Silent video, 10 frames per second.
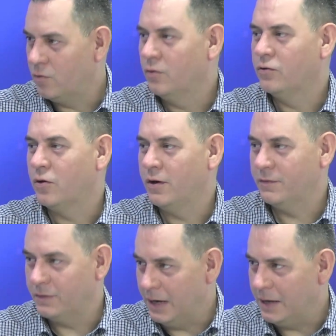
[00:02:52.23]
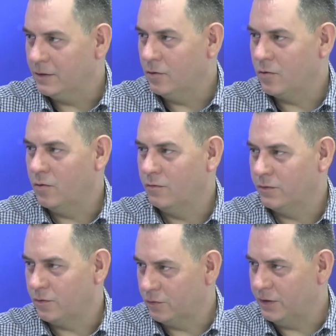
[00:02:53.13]
control estricto con
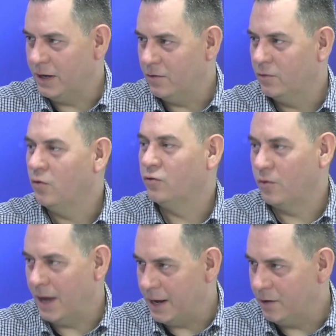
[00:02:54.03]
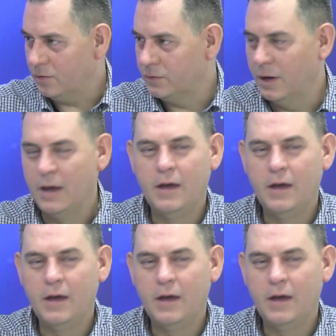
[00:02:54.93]
nuestros hijos, los horarios.